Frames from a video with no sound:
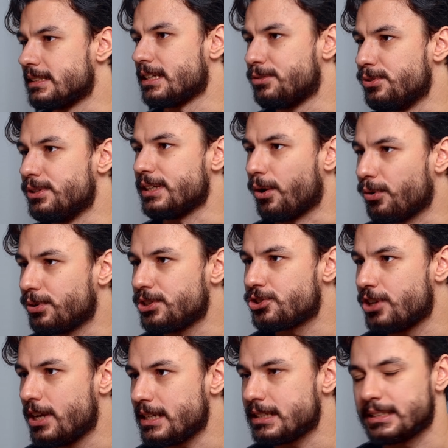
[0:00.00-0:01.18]
ist natürlich auch nicht
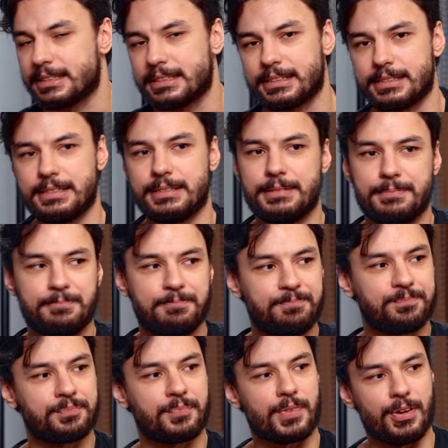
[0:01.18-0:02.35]
schlecht. Ähm,
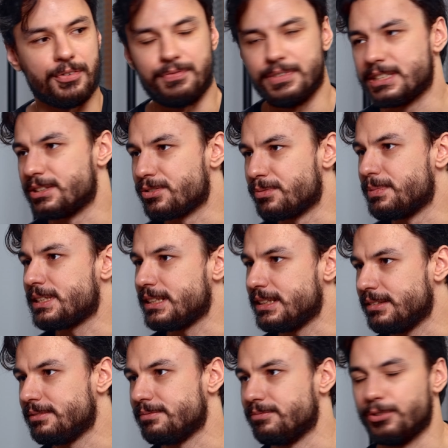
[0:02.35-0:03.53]
und wir sind so ein
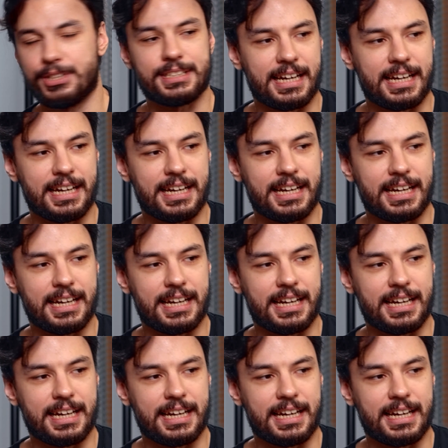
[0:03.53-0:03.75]
bisschen, würde ich